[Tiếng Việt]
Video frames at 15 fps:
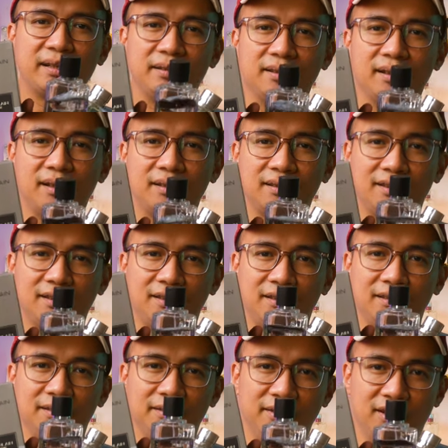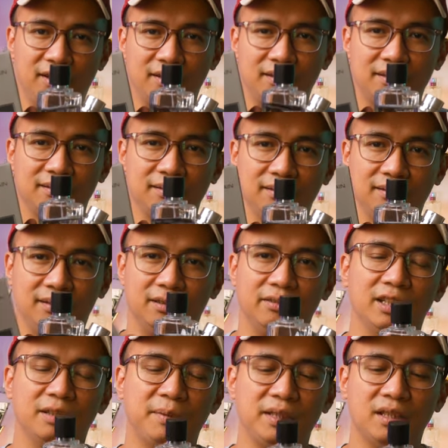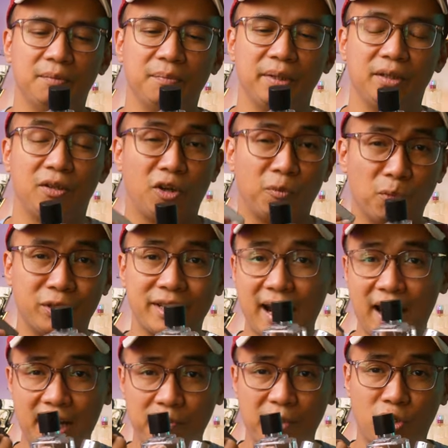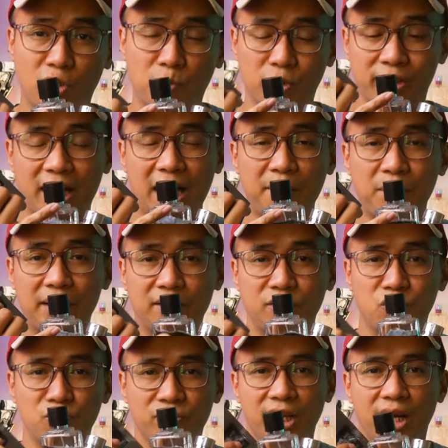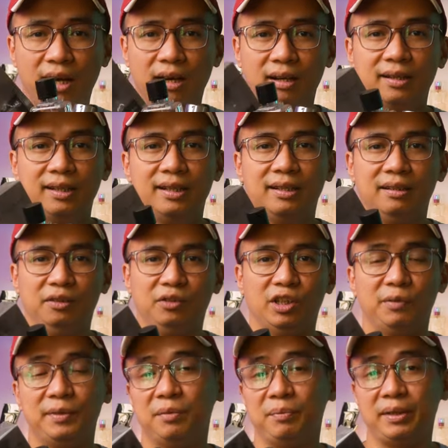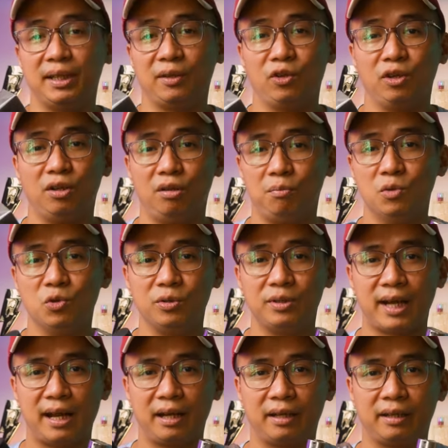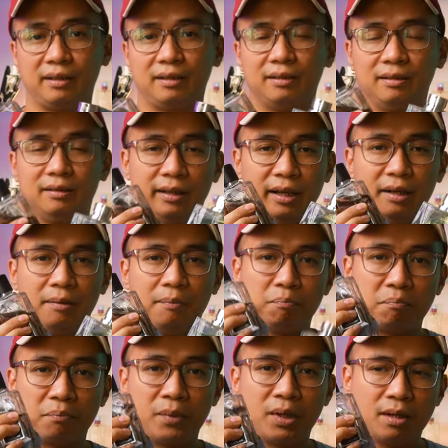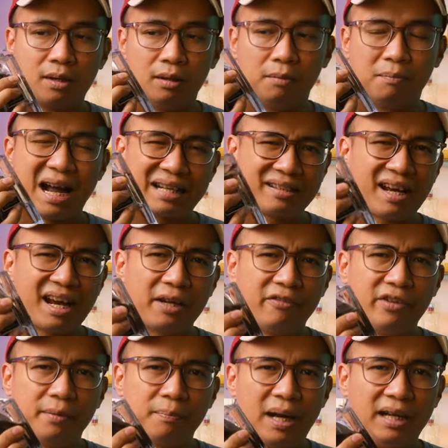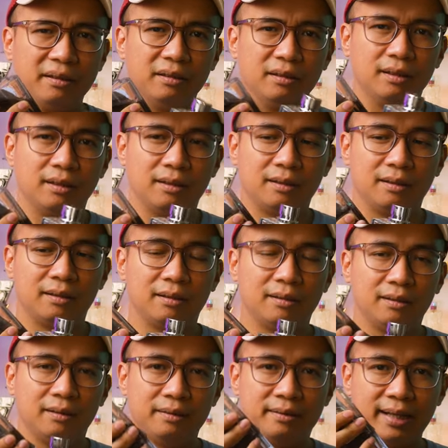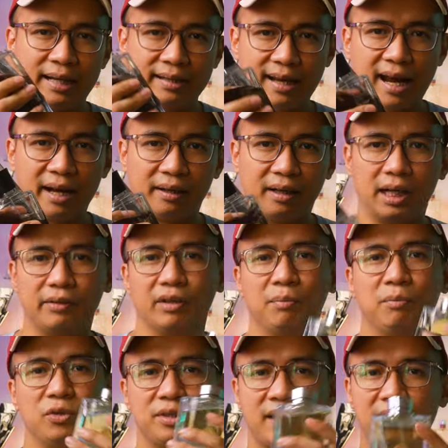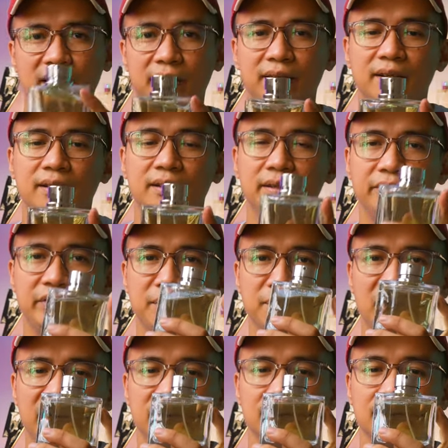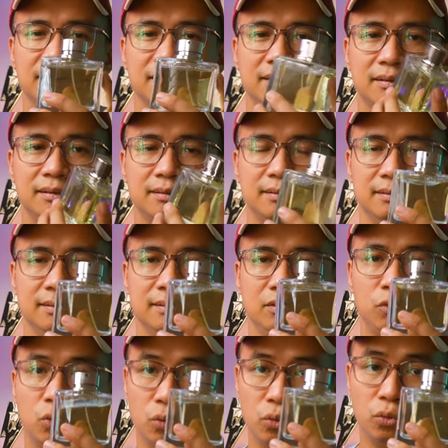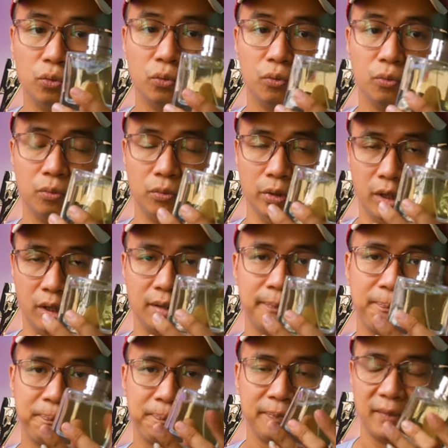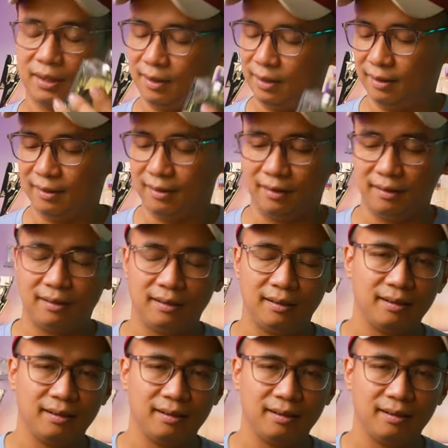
này nữa. Đó, thì nghĩa là bây giờ mình còn một chai, mình còn một chai mình đang dùng dở, nghĩa là bây giờ mình đang có bốn chai này, ba chai phiên bản uh, chai dài này và một chai phiên bản uh, cũ. Đó, uh,